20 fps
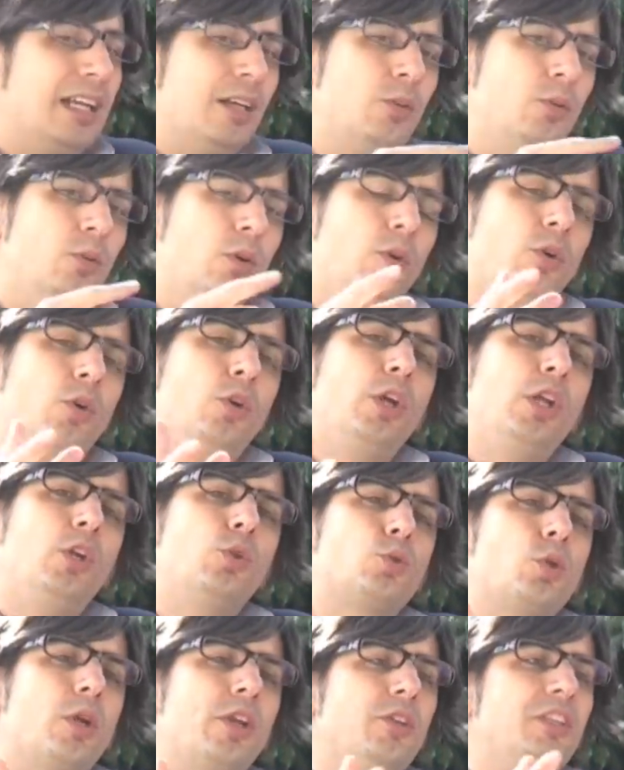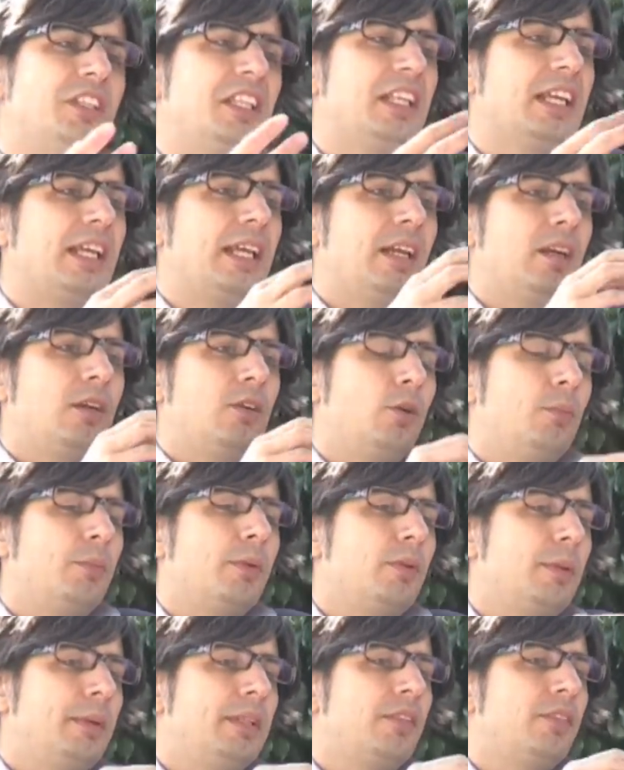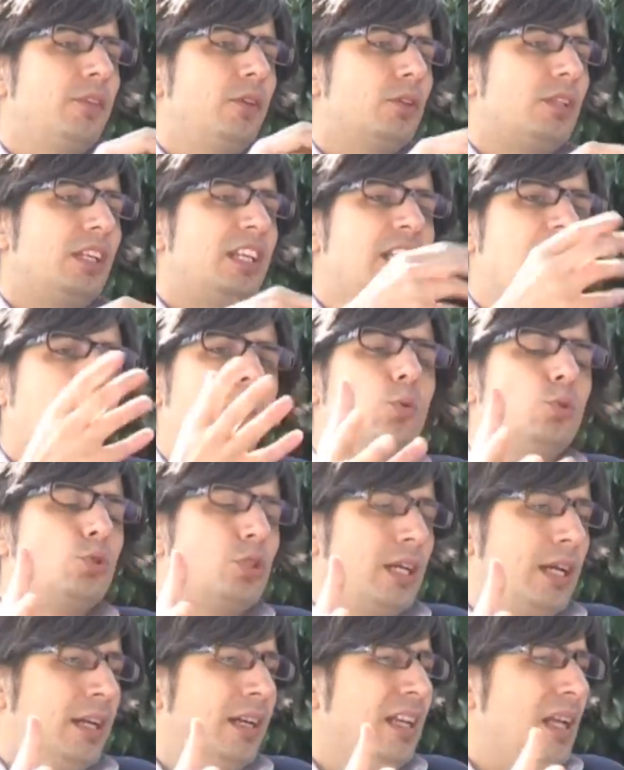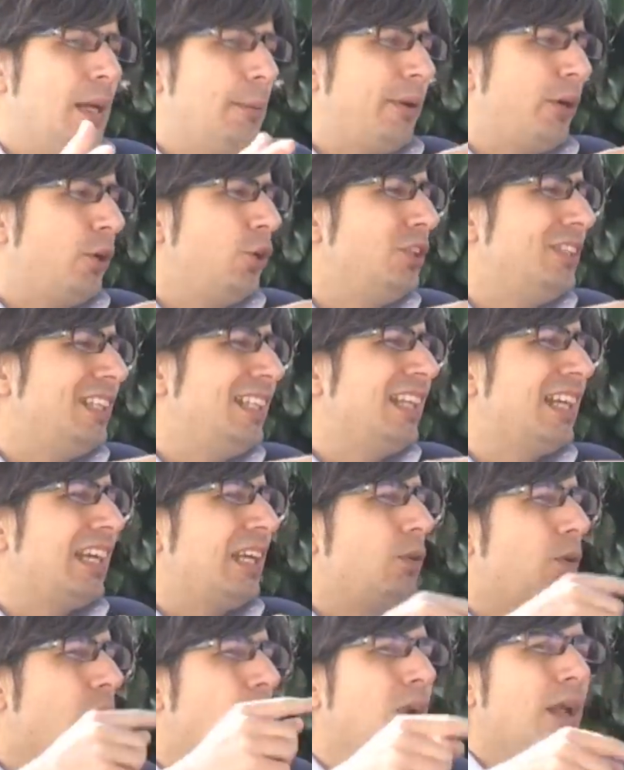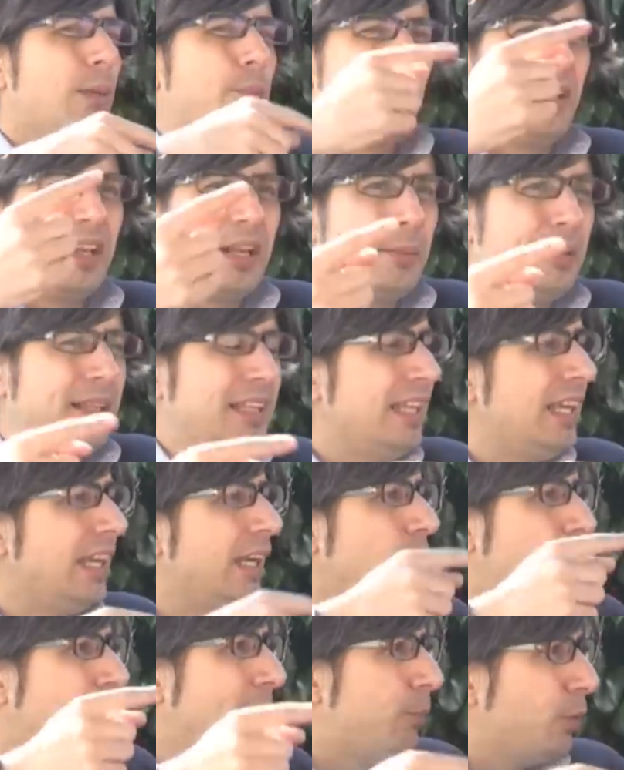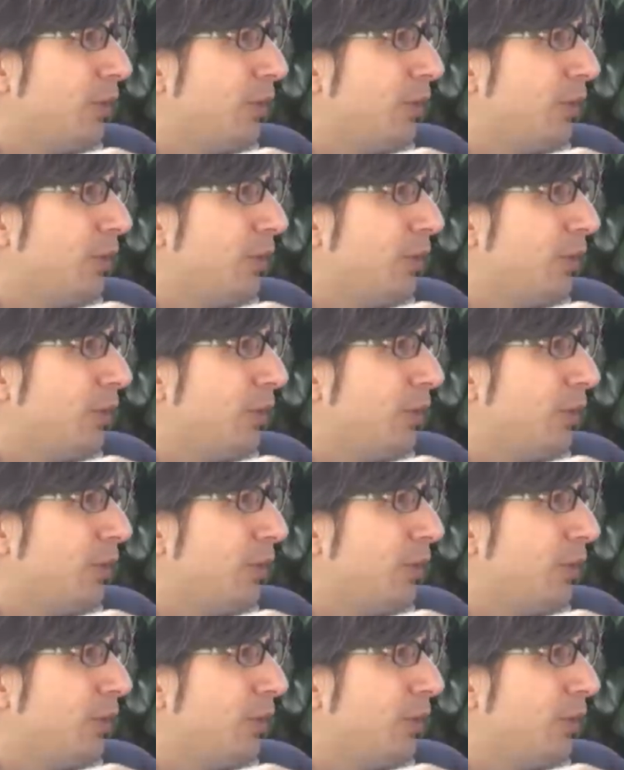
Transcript: el usuario entiende que compra una habitación de hotel y la usa, pero no entiende que luego la puede revender o que